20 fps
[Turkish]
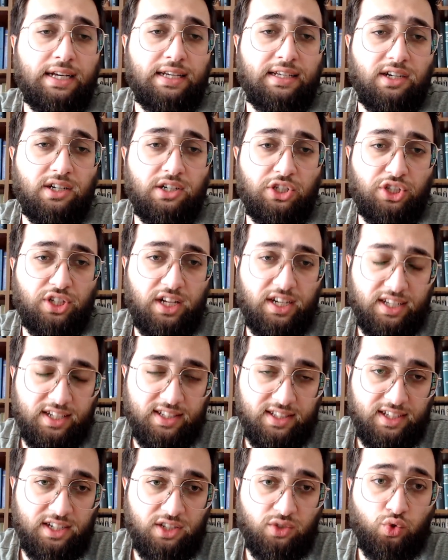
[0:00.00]
Yağışlar
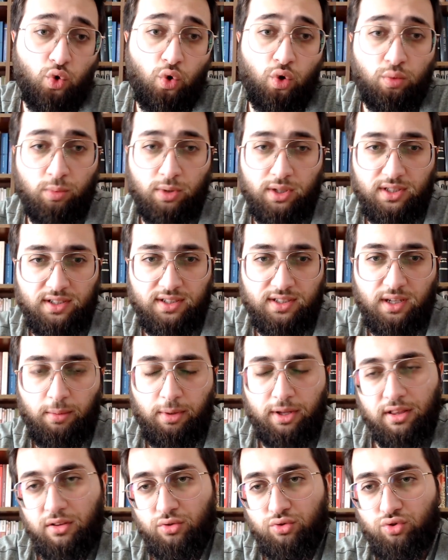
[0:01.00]
yeterince olmadığı
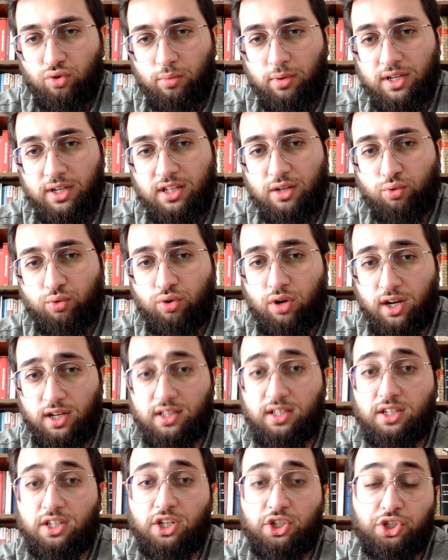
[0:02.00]
zaman Somali'de
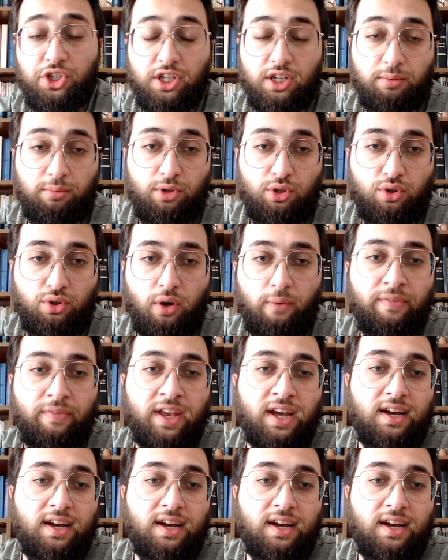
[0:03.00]
kuraklık yaşanabiliyor.